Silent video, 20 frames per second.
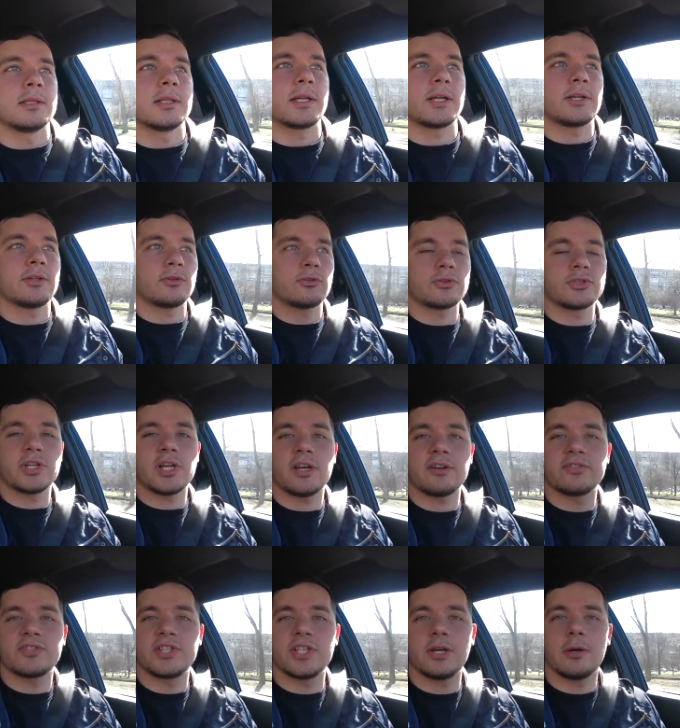Дорогие друзья,
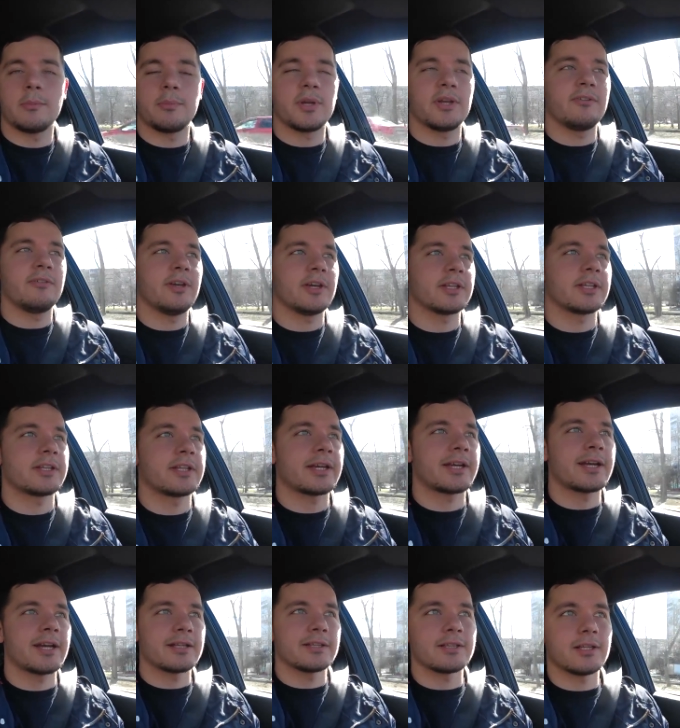всем привет! Это
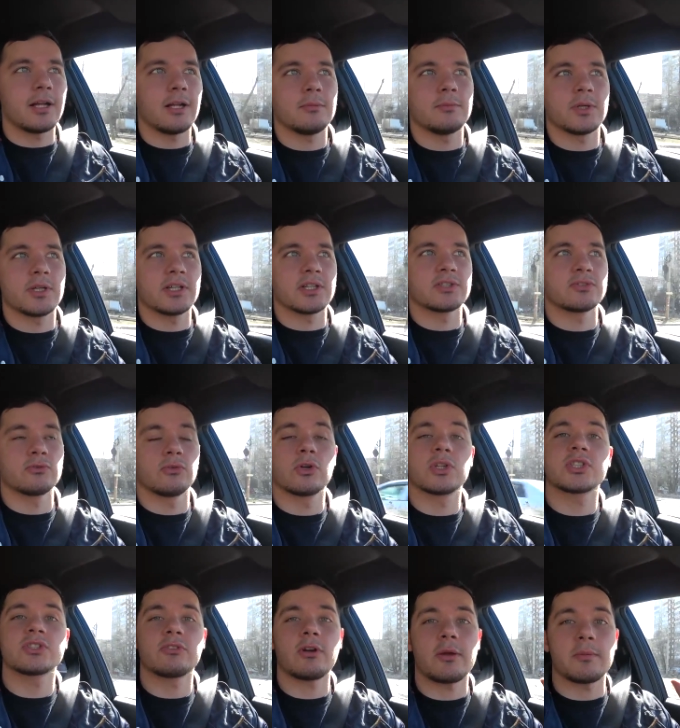канал Мегазвук,
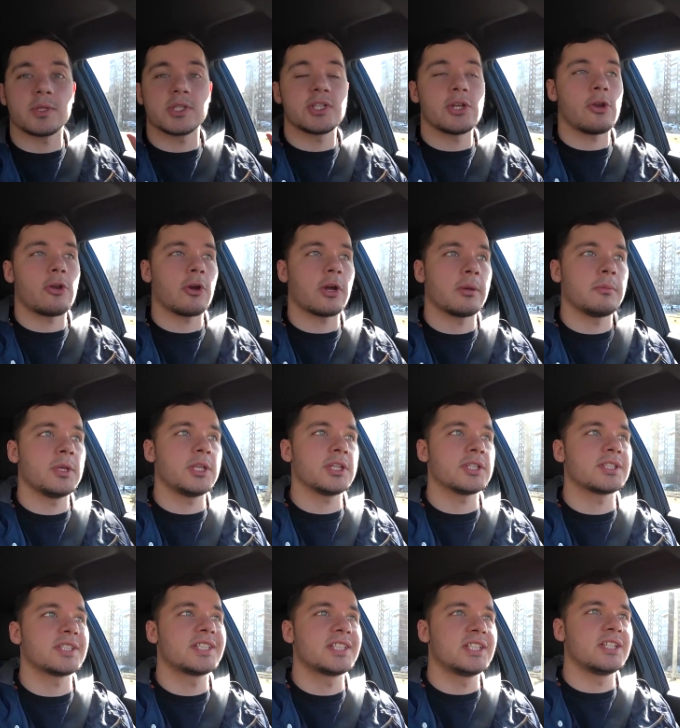с вами Серега
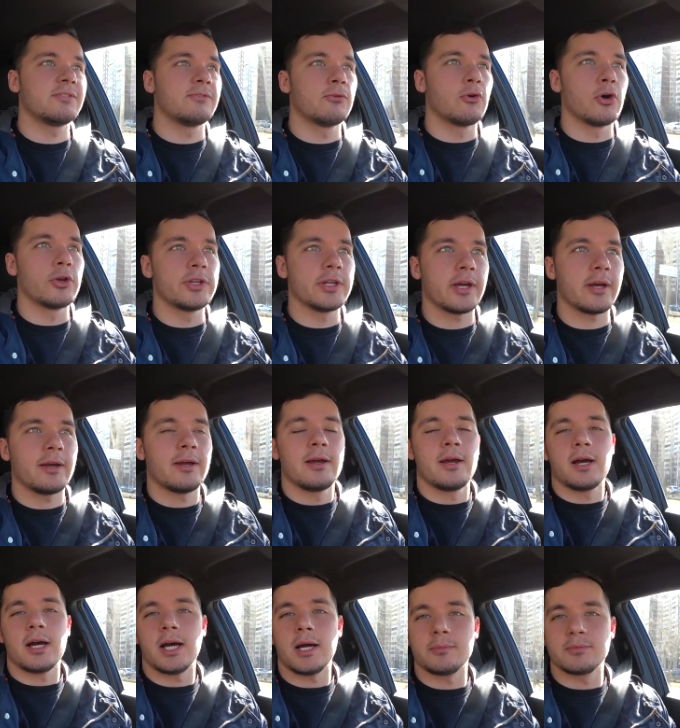Митин. Сегодня
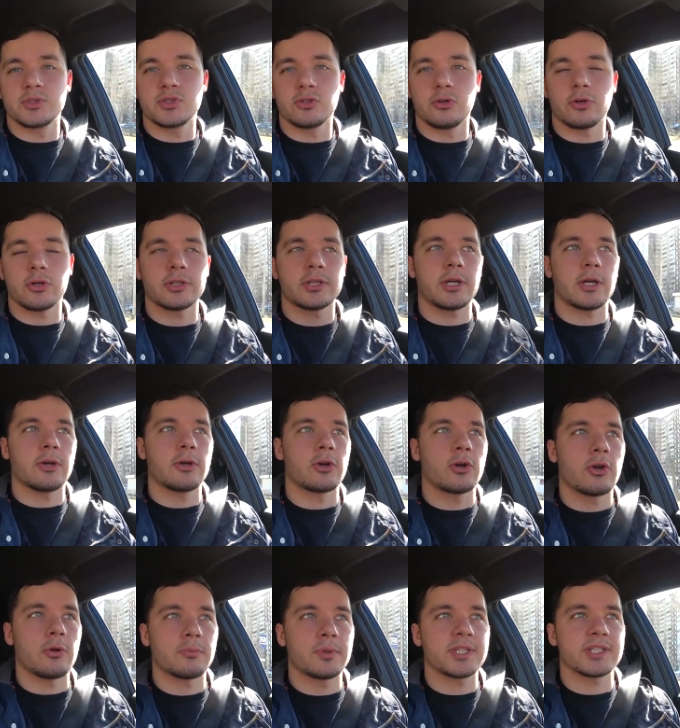обзор на
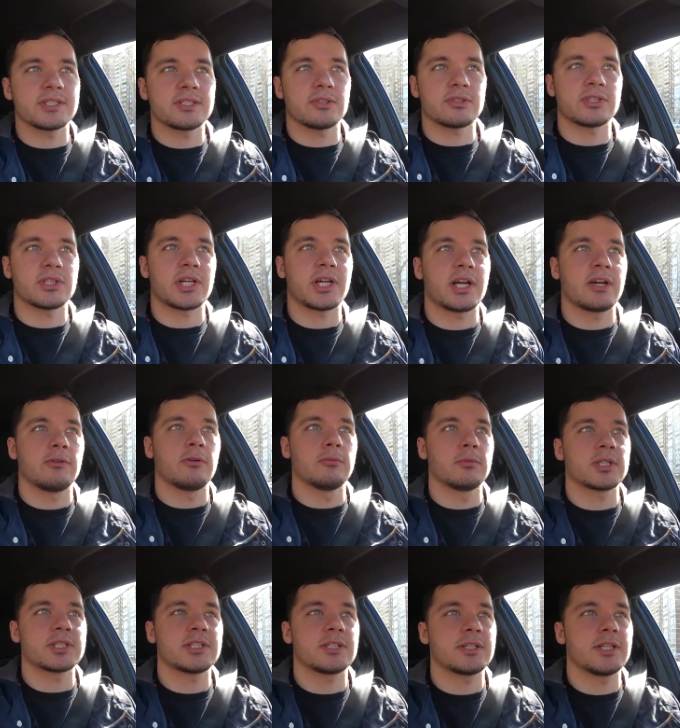громкий 140
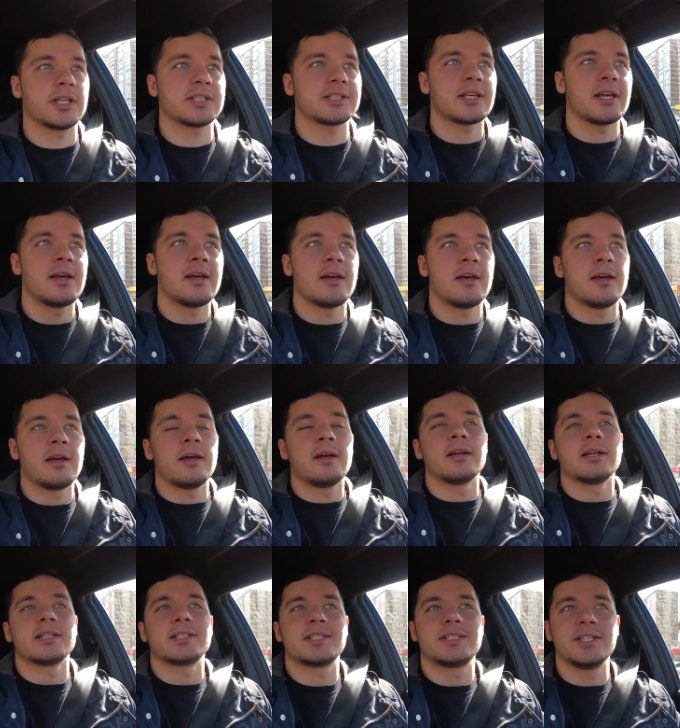Мерседес
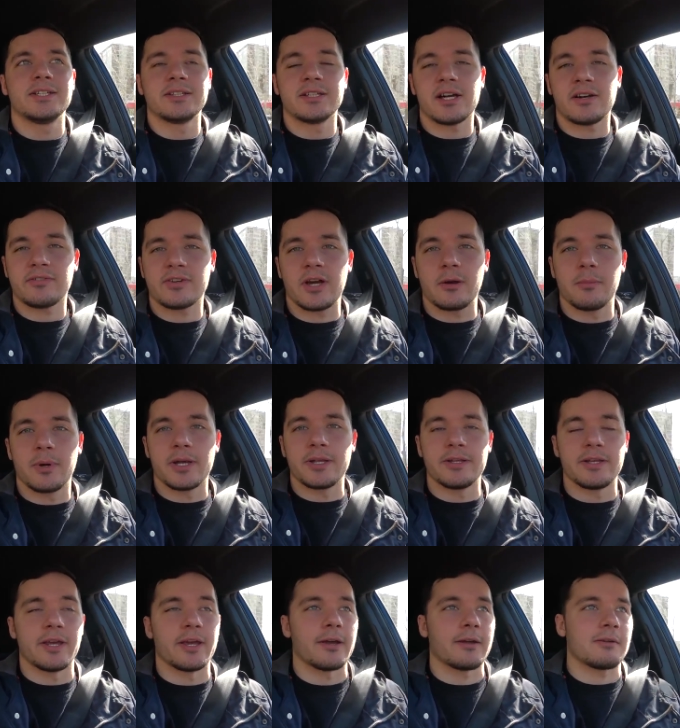«Стена в
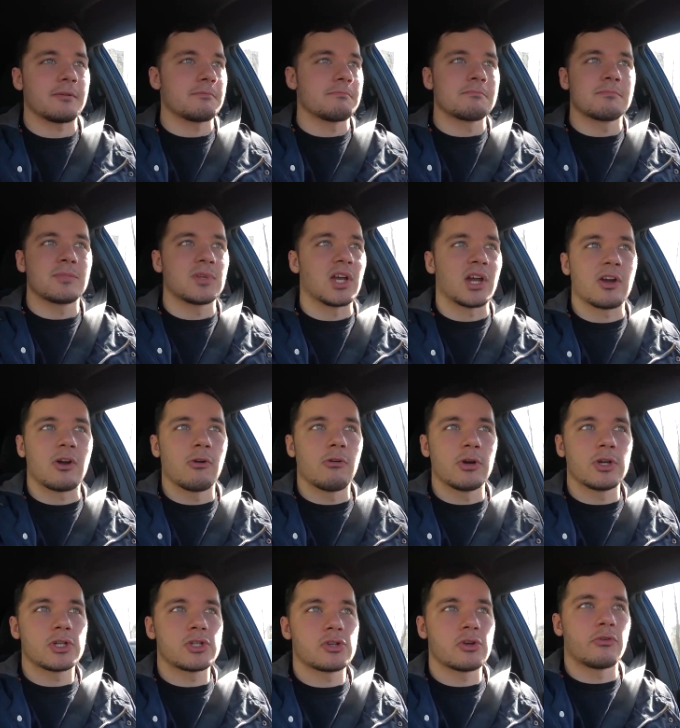кабане». Такого
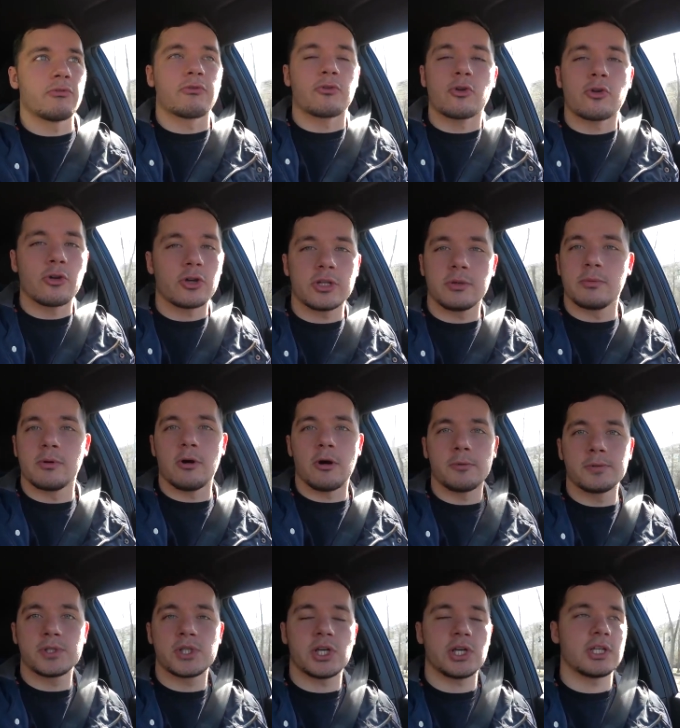еще вроде бы
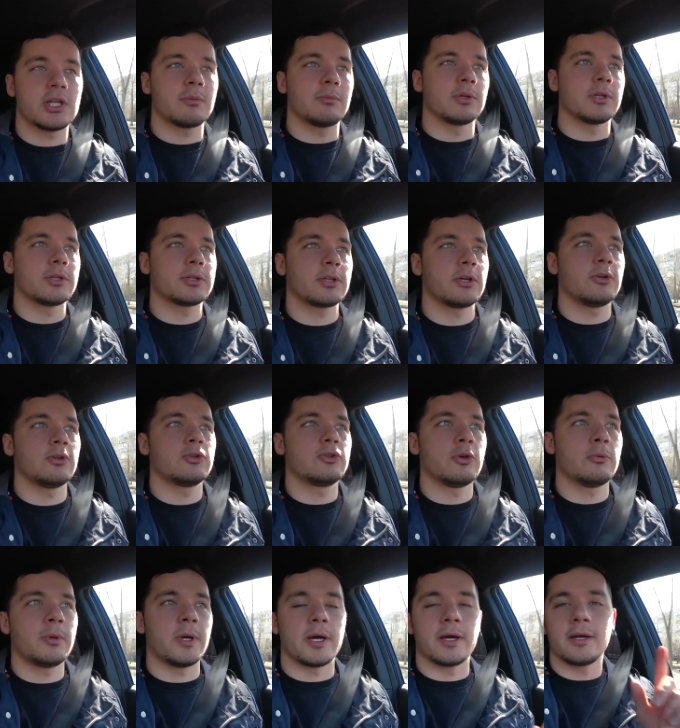вообще не было на
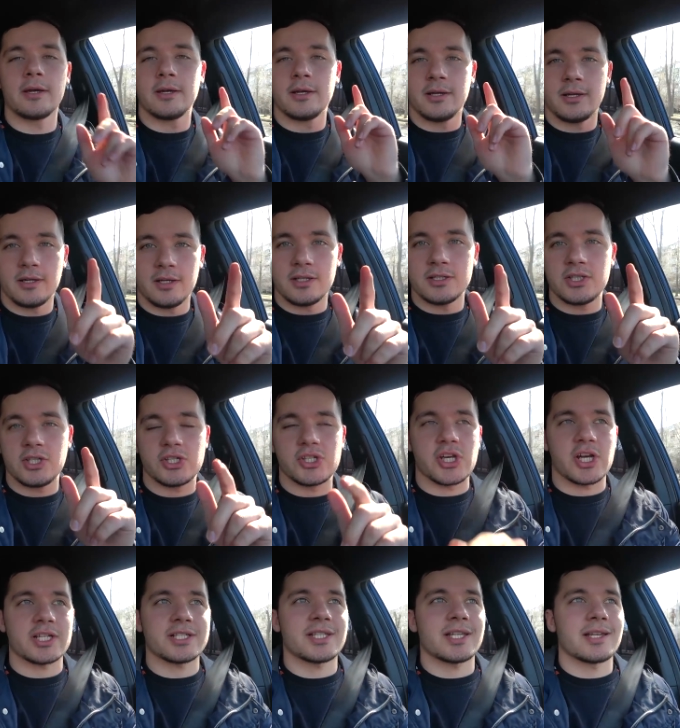YouTube.
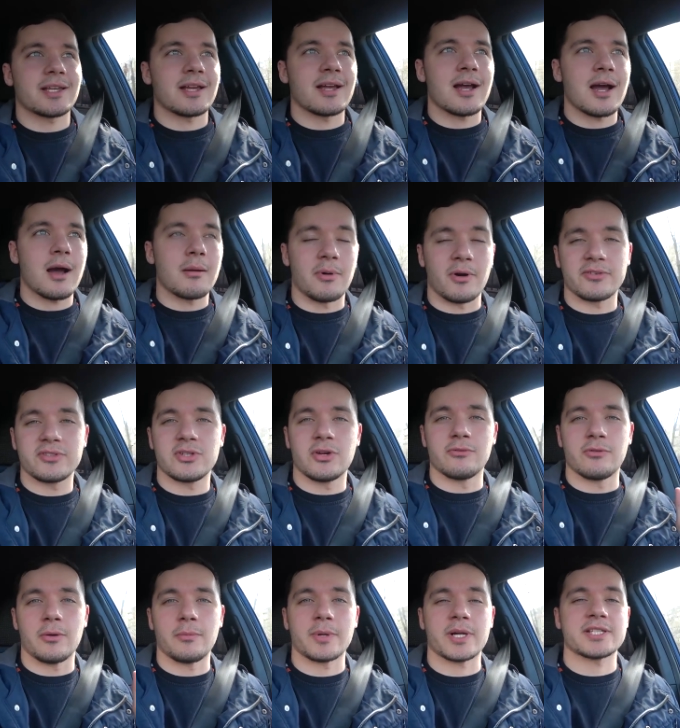Сейчас обо всем
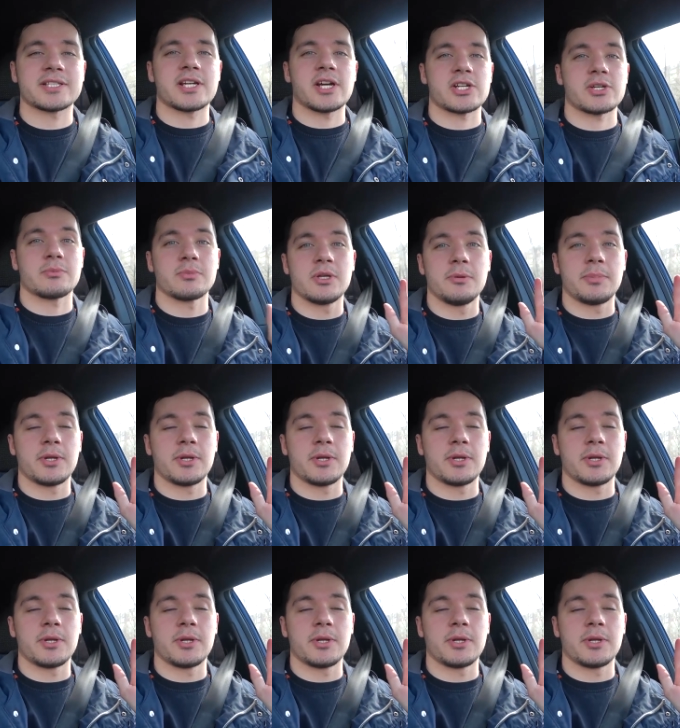вам расскажем, не